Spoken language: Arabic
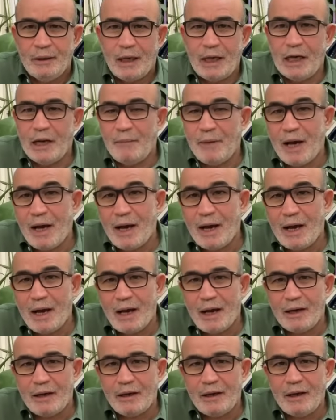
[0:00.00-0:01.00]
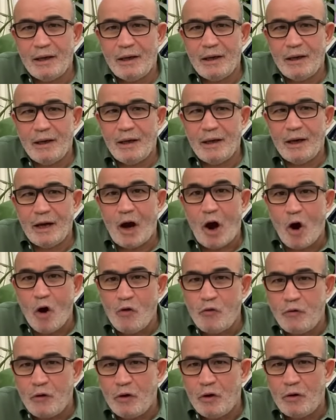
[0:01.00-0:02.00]
إنما
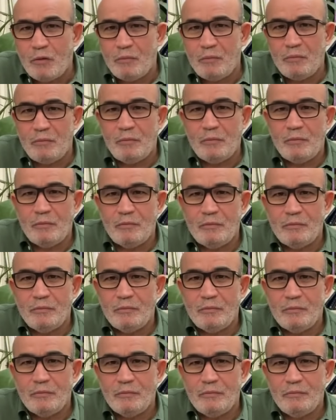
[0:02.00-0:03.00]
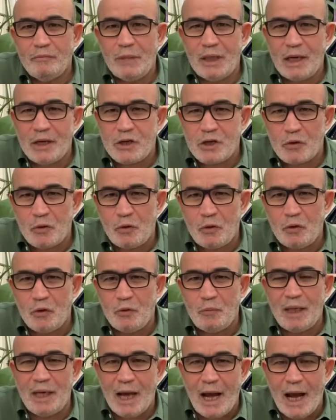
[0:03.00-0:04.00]
خوفهم من
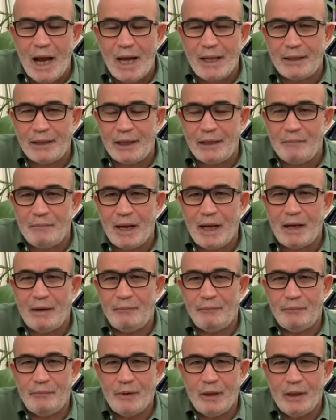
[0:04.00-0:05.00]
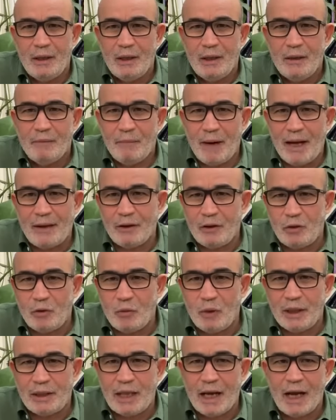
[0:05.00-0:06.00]
الشعوب إلى حد ما بعض
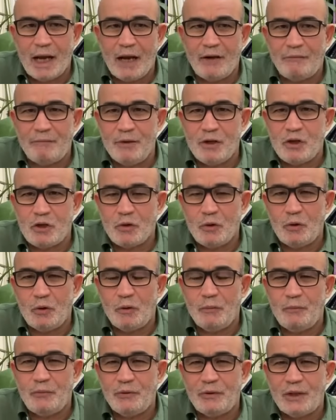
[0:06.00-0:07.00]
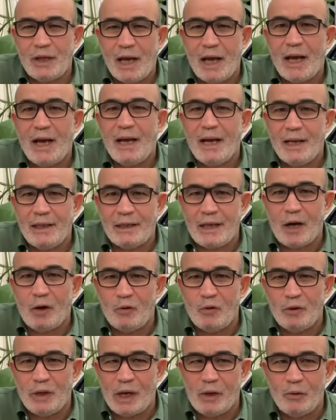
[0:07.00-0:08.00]
الدول تخاف من الشعوب
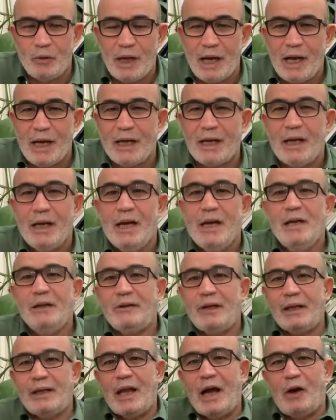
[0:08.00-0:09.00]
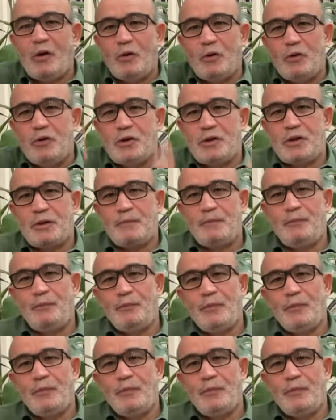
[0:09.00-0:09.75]
سيلتقون هناك ستخرج